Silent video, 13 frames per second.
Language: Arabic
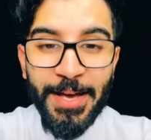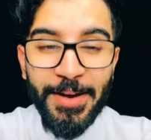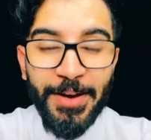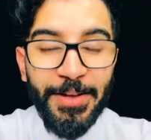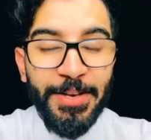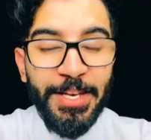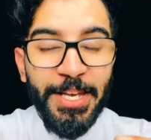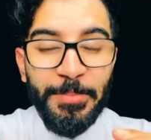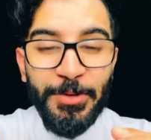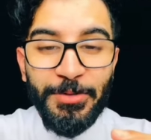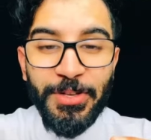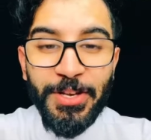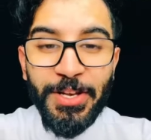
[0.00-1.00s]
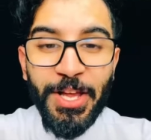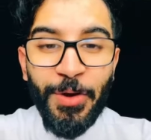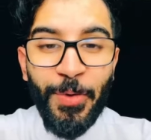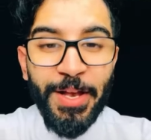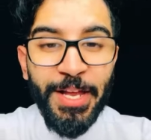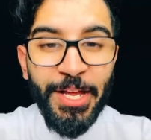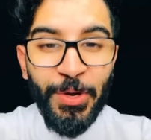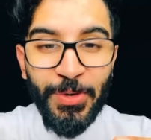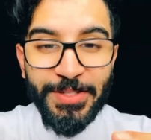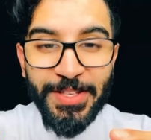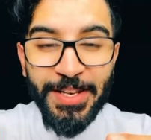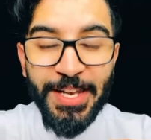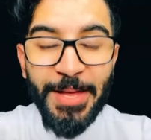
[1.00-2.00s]
قال النبي صلى الله عليه
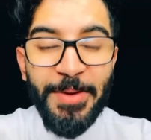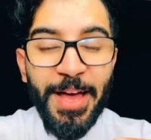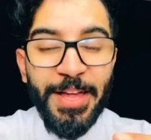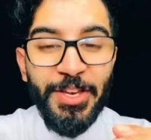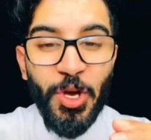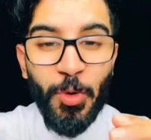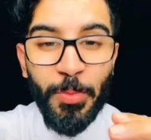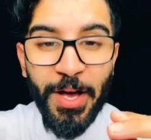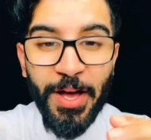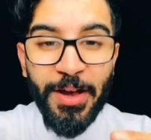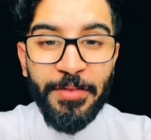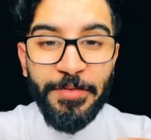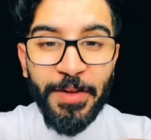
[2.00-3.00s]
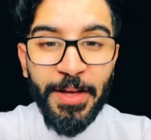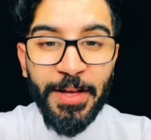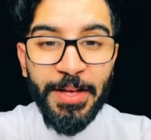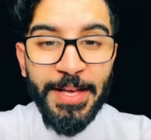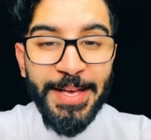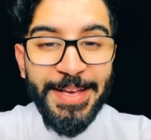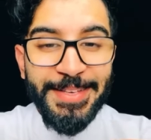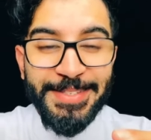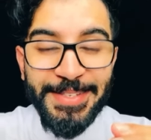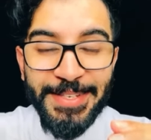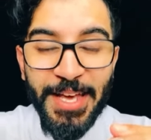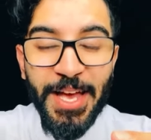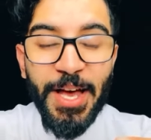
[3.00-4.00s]
وسلم عن يوم عرفة
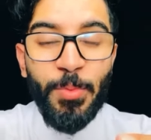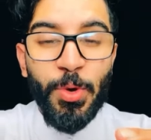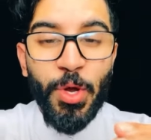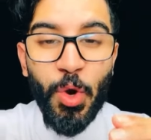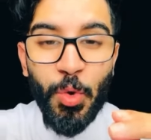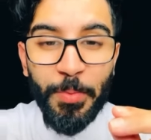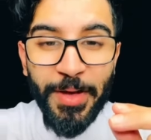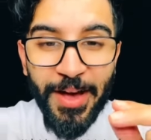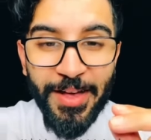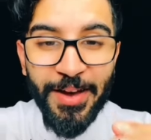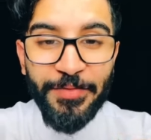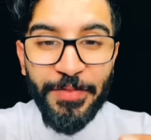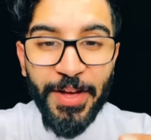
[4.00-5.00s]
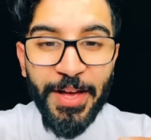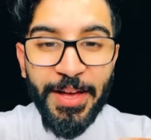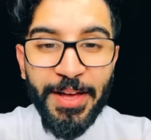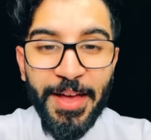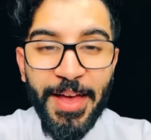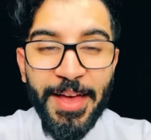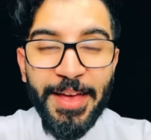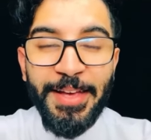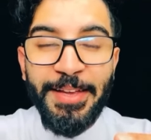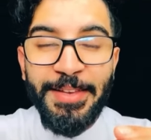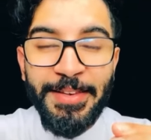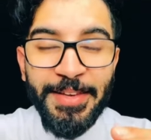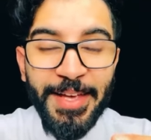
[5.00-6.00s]
صيام يوم عرفة
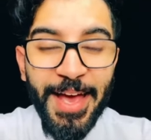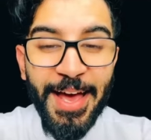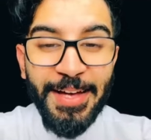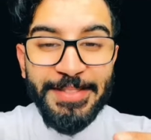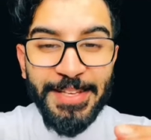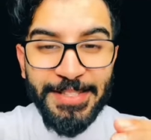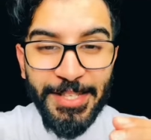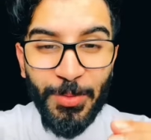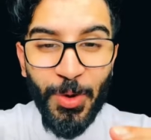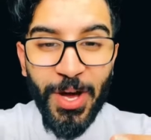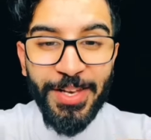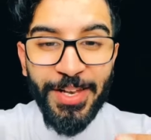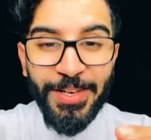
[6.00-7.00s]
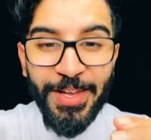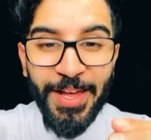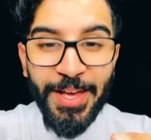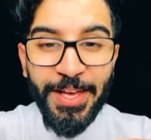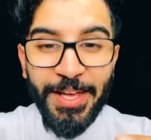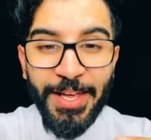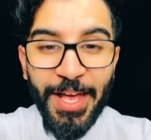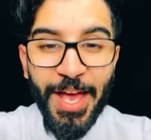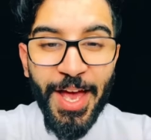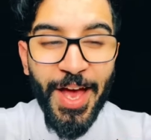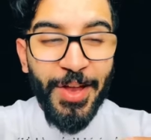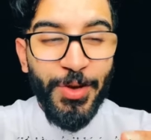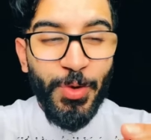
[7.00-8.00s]
إني أحتسب على الله
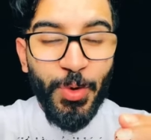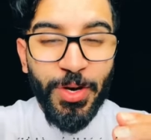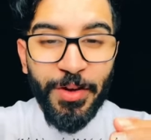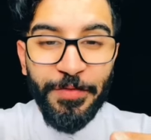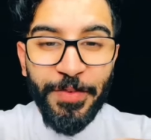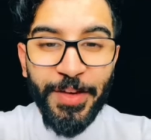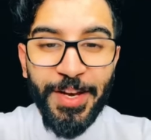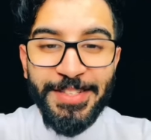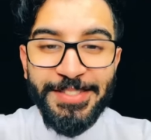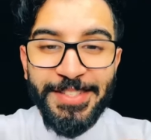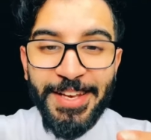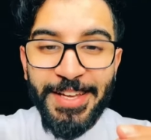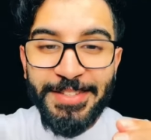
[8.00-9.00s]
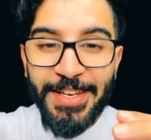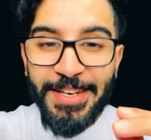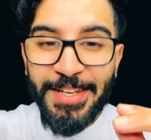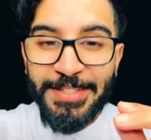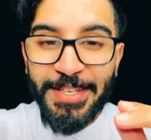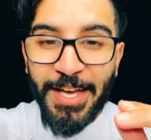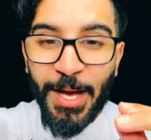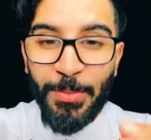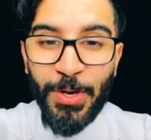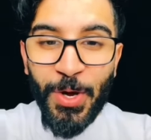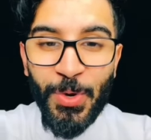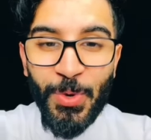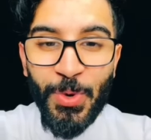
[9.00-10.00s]
أن يكفر السنة التي
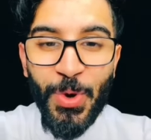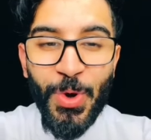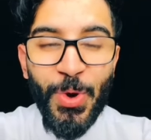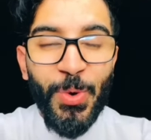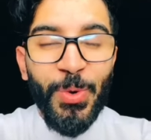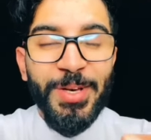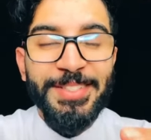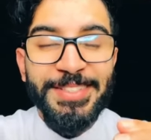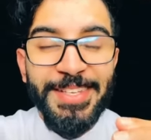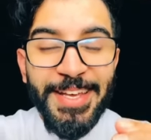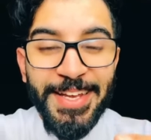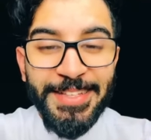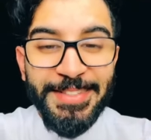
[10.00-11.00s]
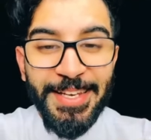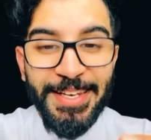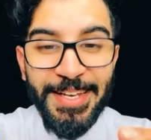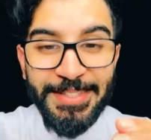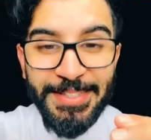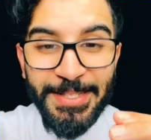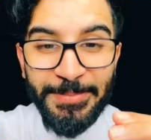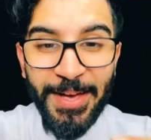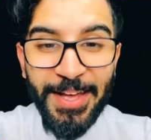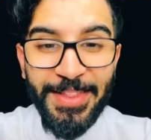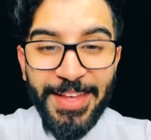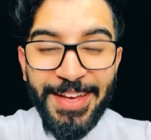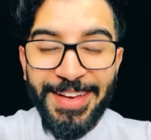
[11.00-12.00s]
قبله والسنة التي
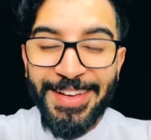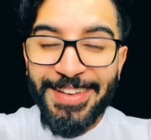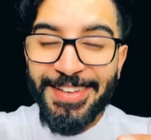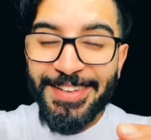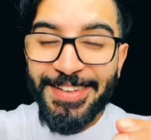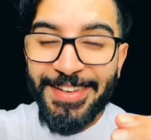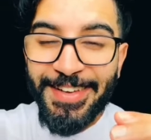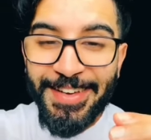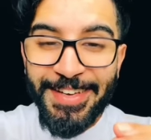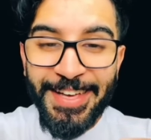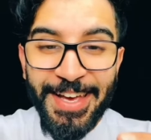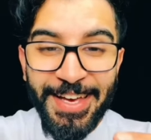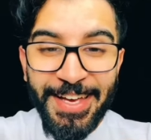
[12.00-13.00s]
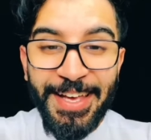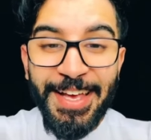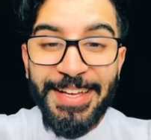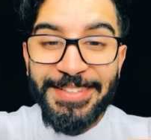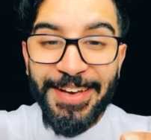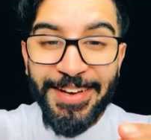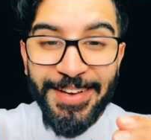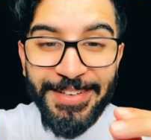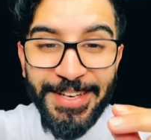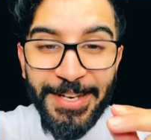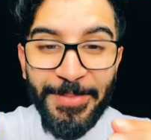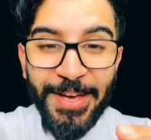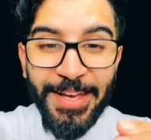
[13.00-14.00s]
بعدها الله يا أخي
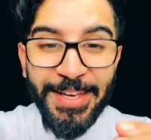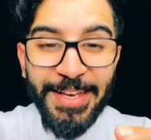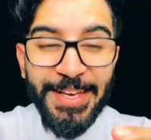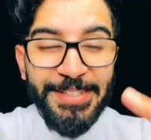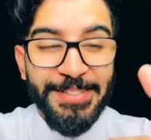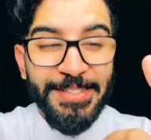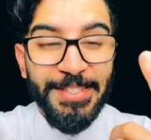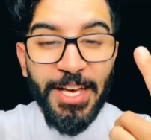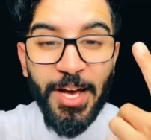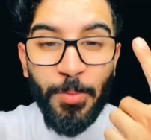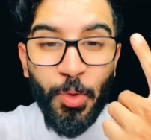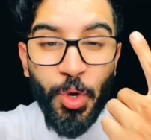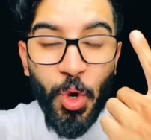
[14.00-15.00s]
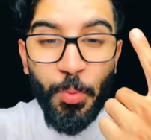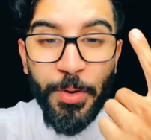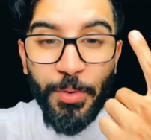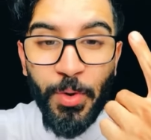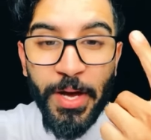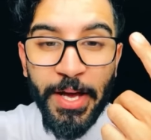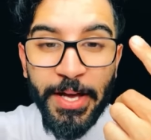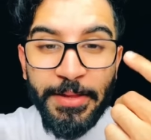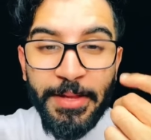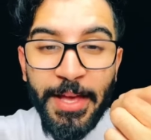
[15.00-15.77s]
تخيل معي صيام يوم واحد